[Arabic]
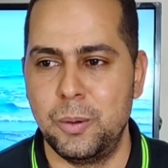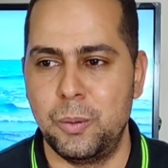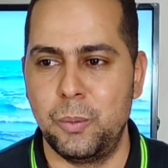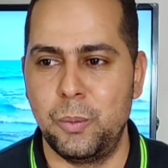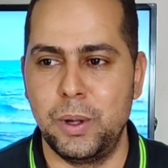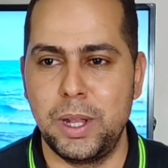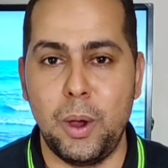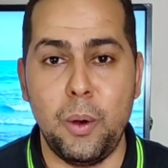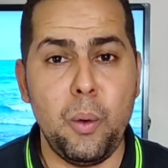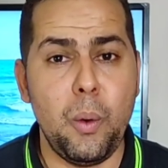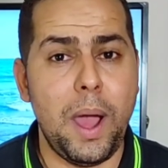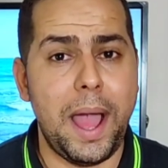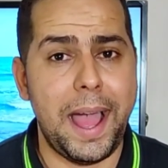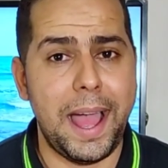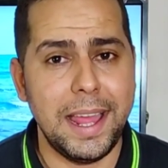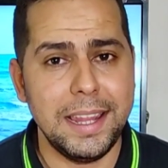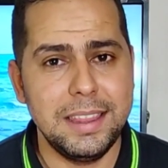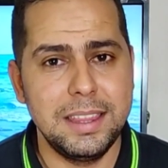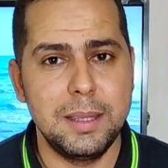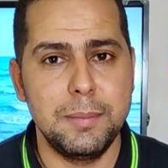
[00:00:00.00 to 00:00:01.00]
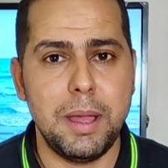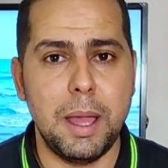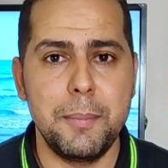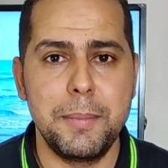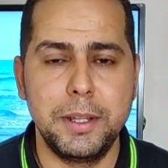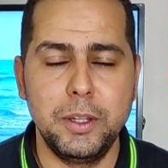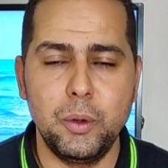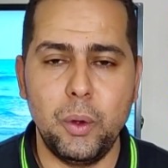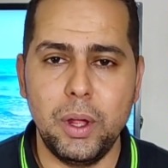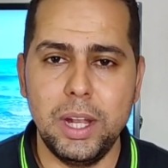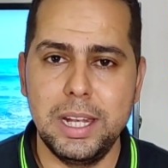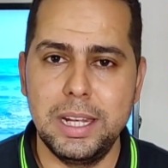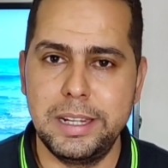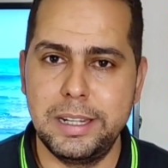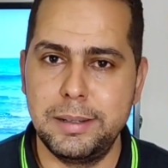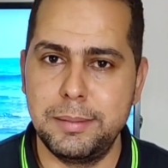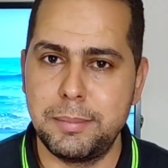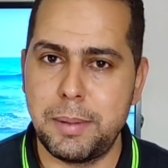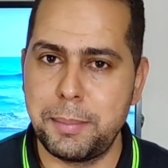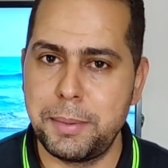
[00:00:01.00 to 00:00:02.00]
ولو هو حد بقى من النوع
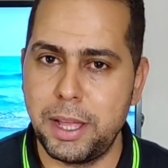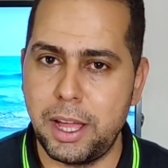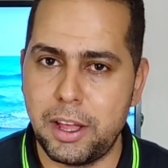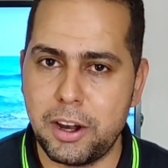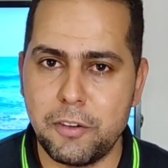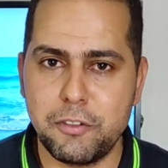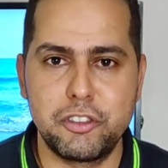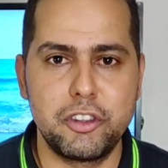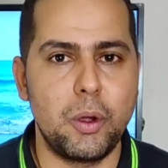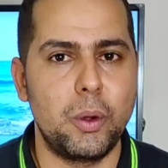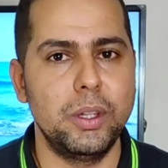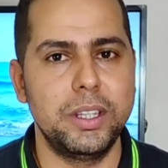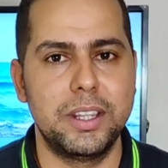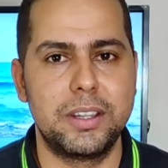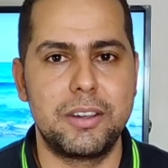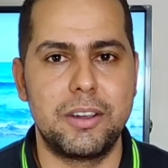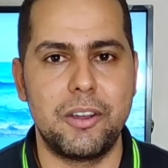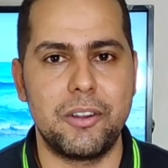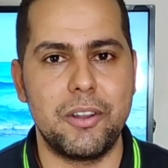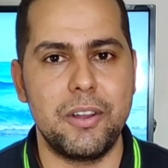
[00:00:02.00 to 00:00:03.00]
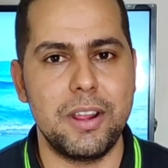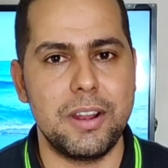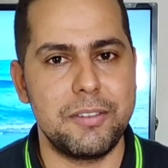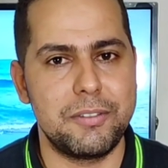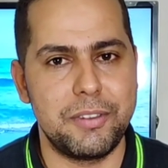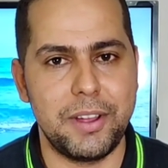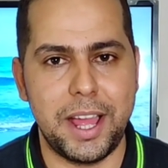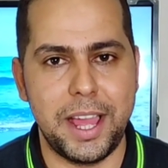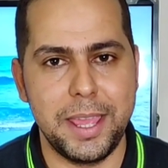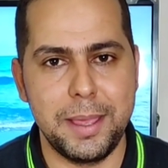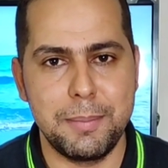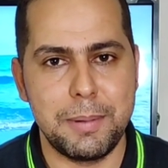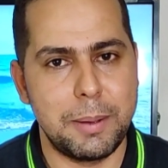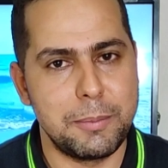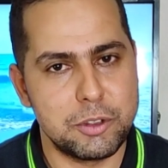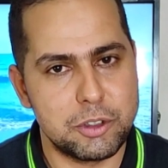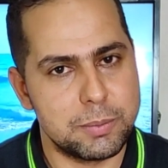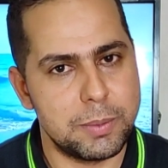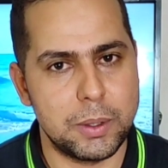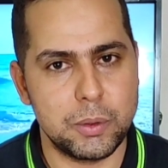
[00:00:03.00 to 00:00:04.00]
اللي ما بيعرفش ياخد القرار
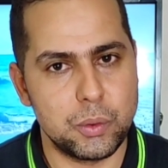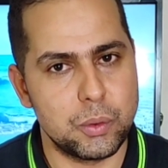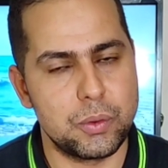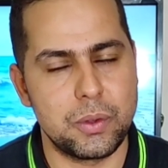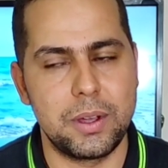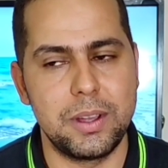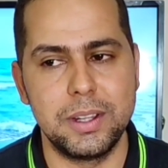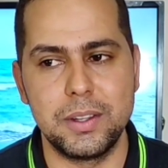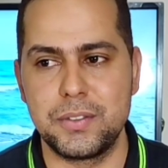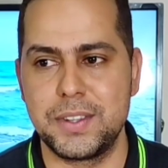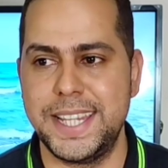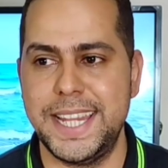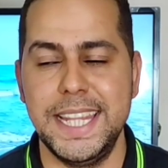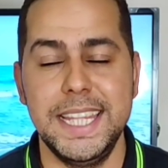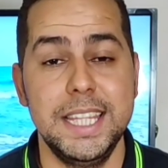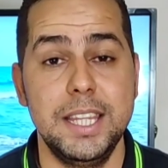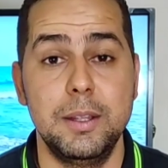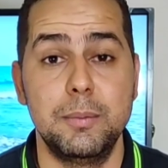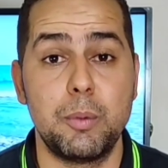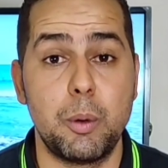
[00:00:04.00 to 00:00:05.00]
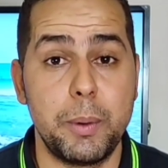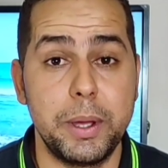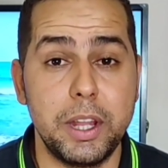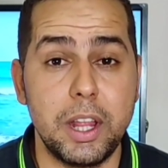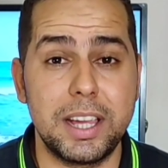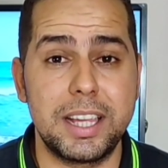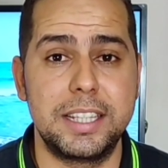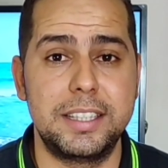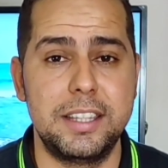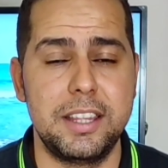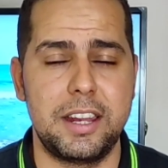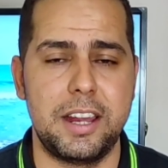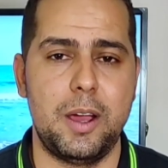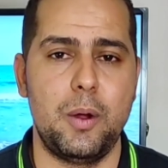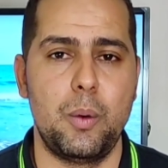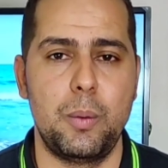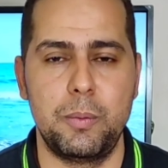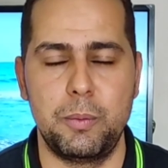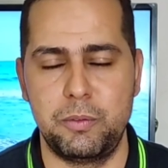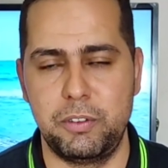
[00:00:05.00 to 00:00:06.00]
فهيبقى مش محظوظ خالص لان موبايلات كتير
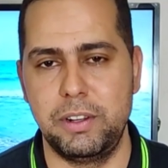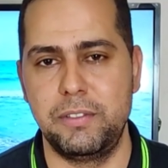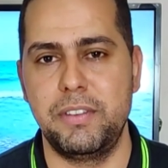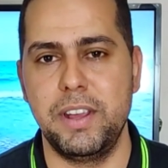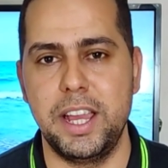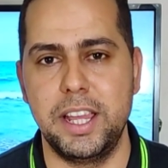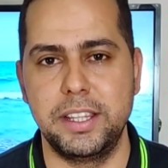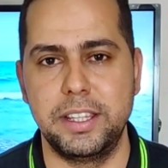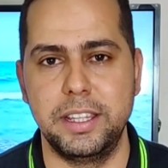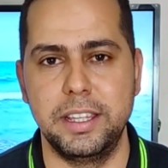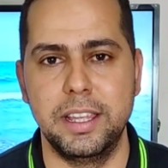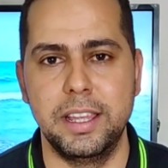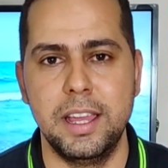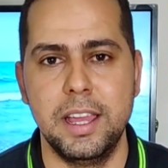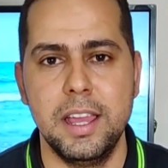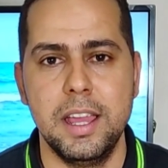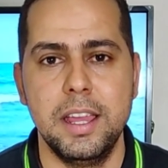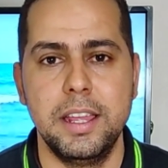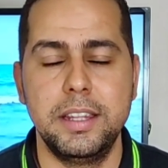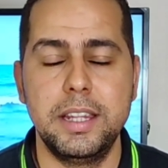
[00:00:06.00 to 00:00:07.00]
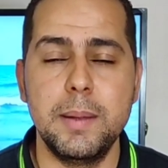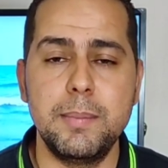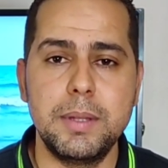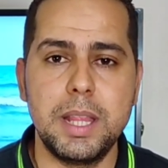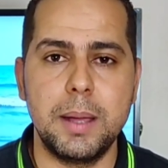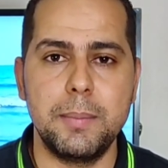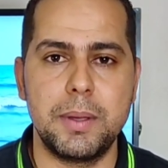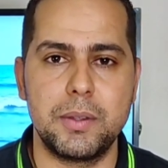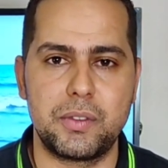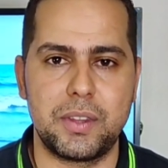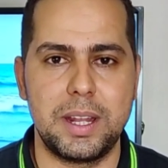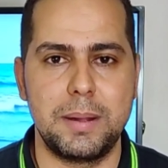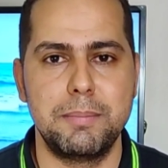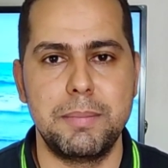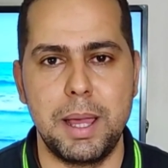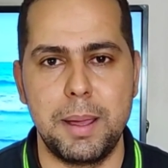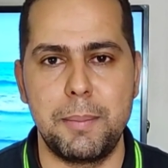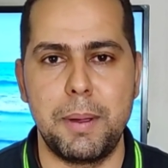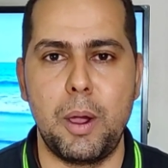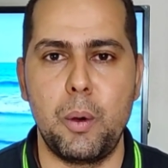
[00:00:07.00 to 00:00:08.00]
قوي في الفئه دي نبدا
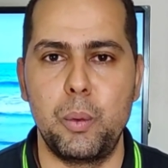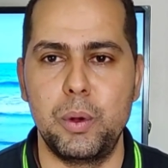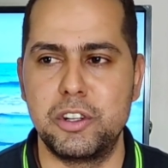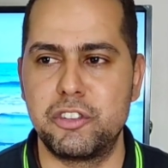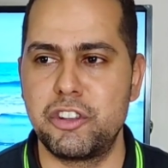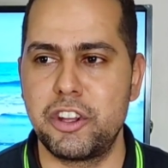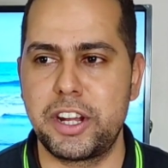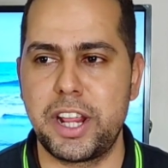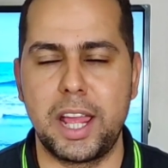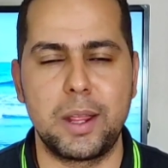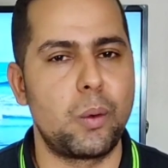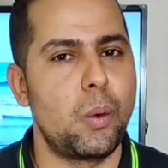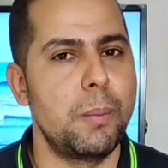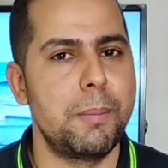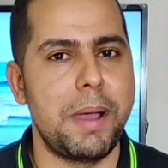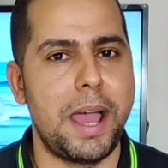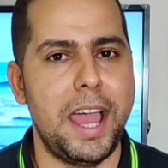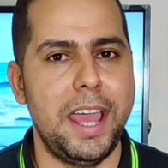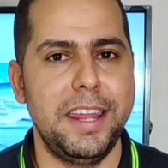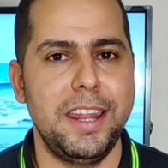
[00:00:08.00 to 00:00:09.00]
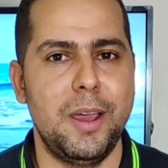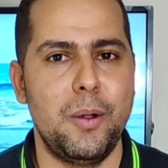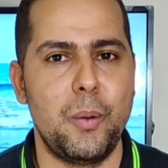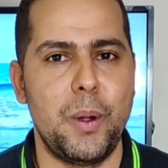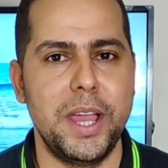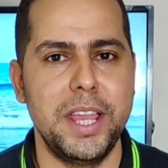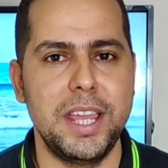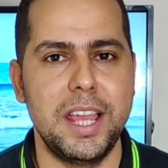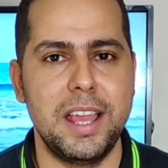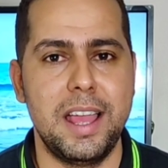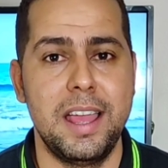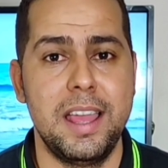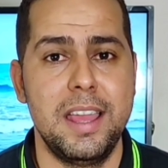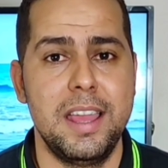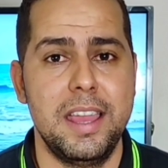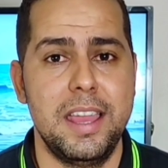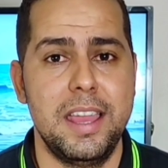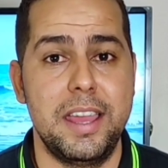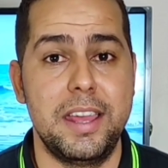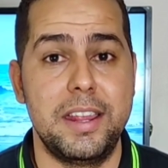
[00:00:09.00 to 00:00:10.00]
مثلا بقى باول شركه هتكون معانا وهي
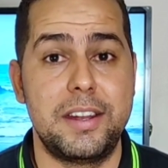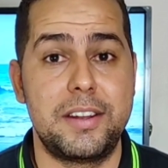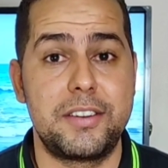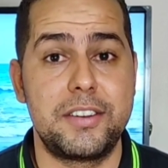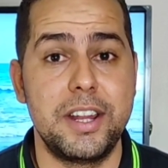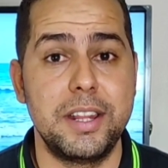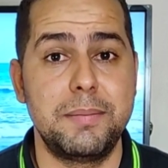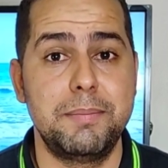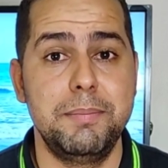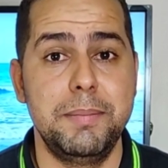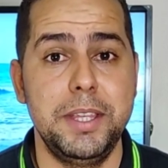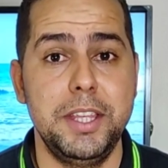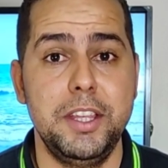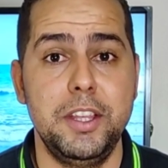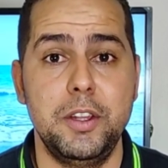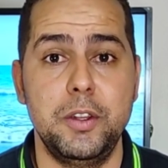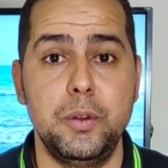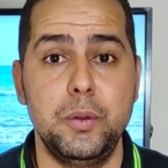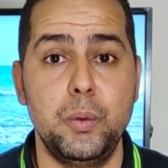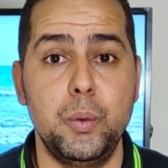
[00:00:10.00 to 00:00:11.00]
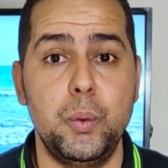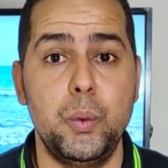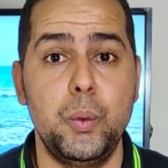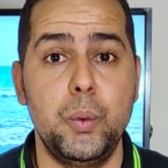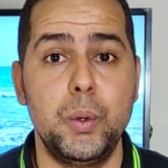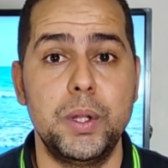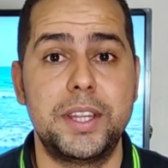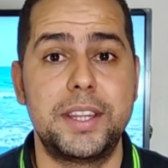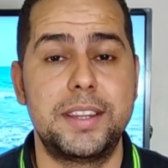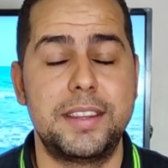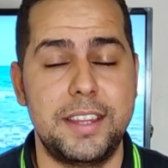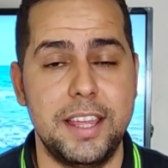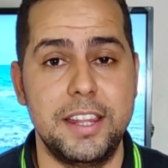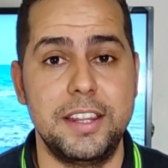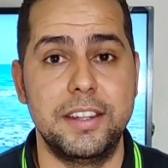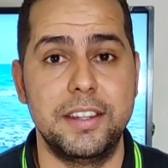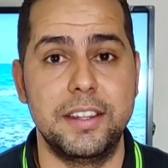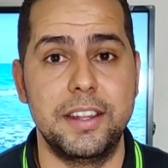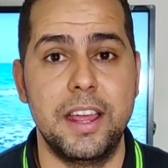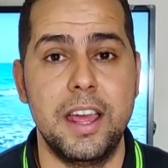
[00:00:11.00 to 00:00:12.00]
الريدمي نوت
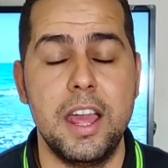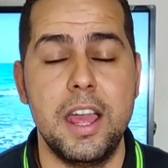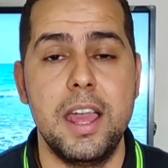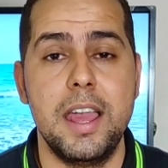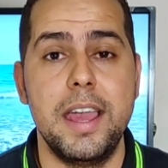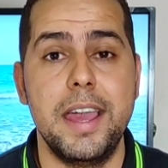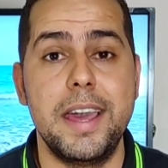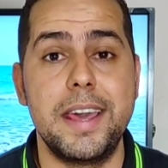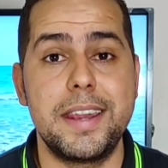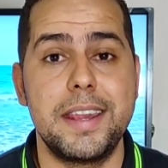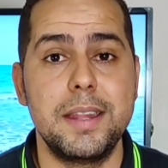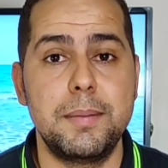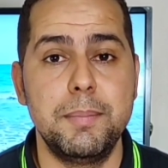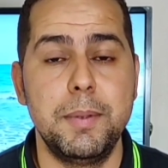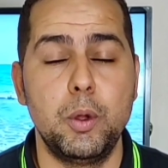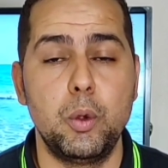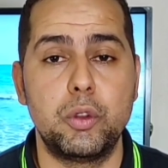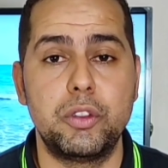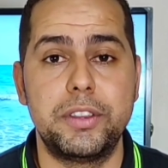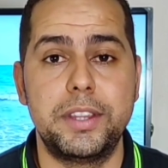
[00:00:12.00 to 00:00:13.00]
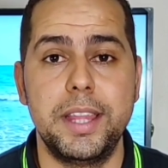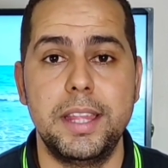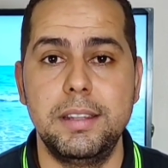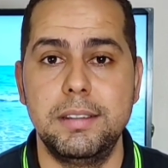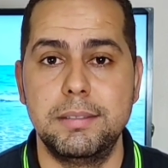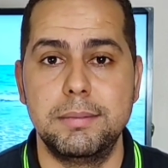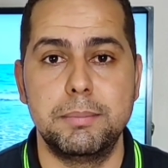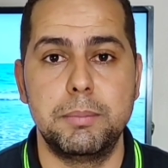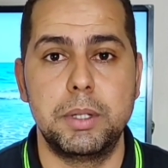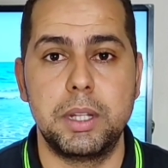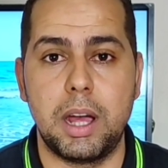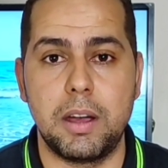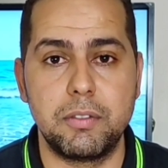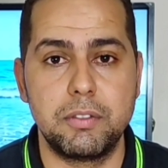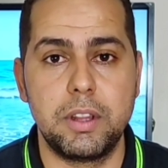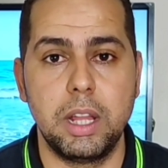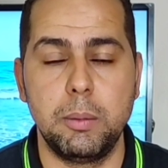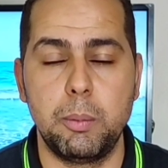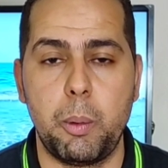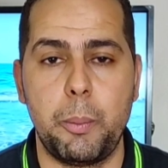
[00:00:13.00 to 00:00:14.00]
10 الريدمي نوت 10 من
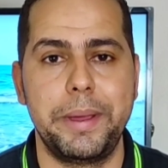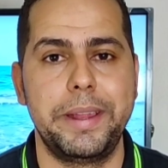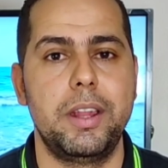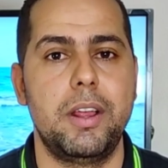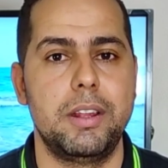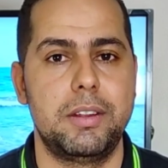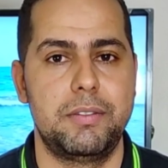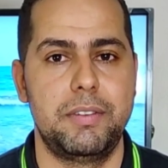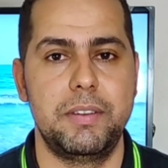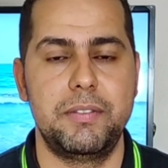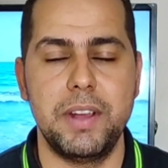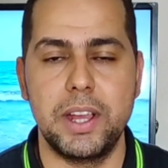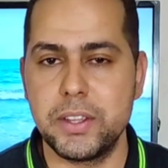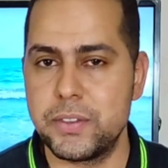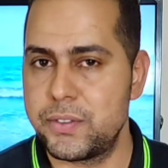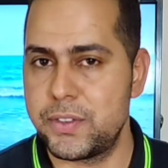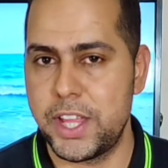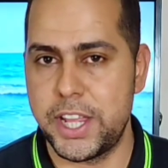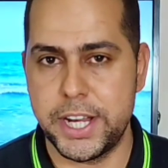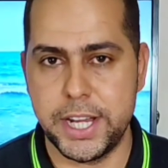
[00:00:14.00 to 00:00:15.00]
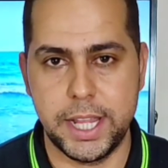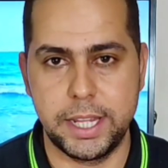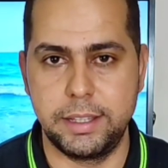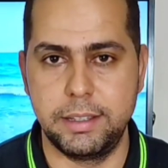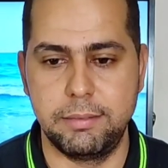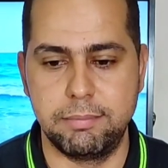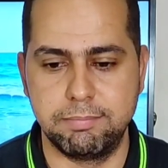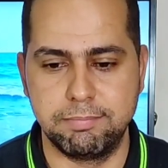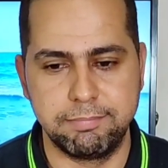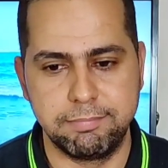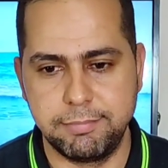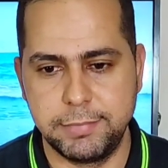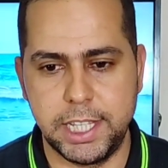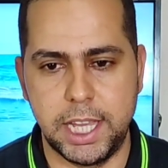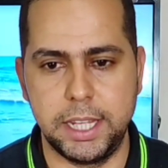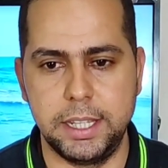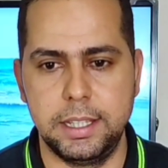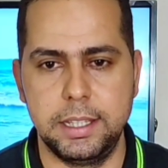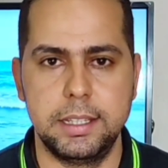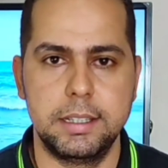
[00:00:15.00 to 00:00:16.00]
افضل الموبايلات في الفئه السعريه دي
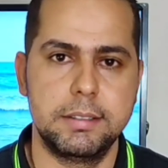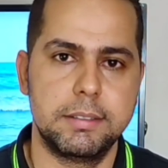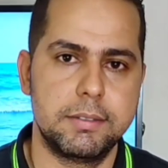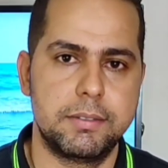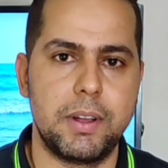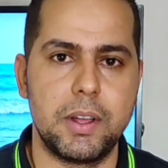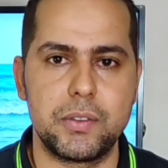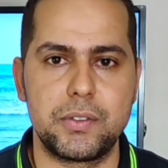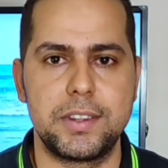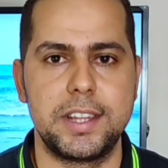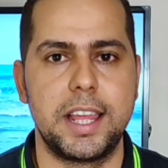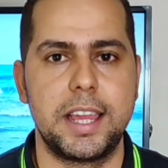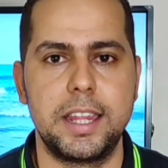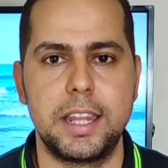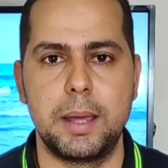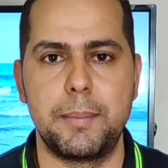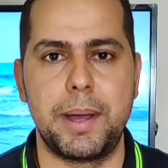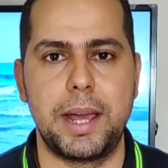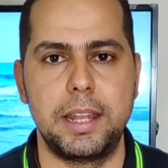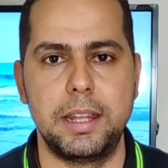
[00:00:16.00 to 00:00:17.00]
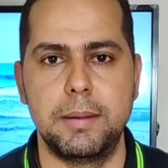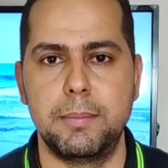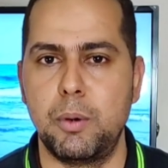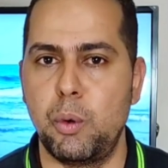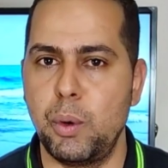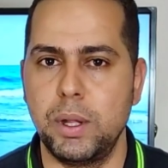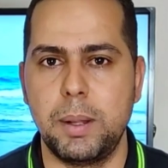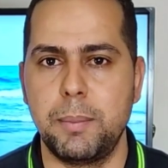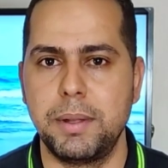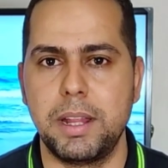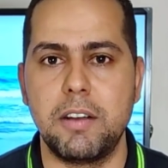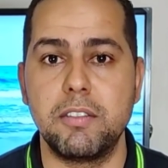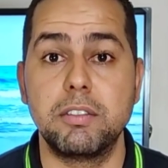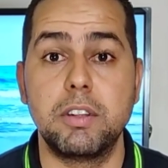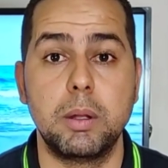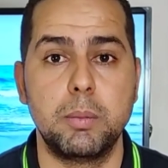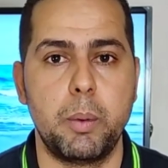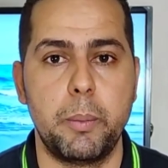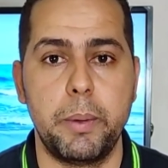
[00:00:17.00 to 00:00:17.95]
يعني فاصله كده يا معلم هو ده من افضل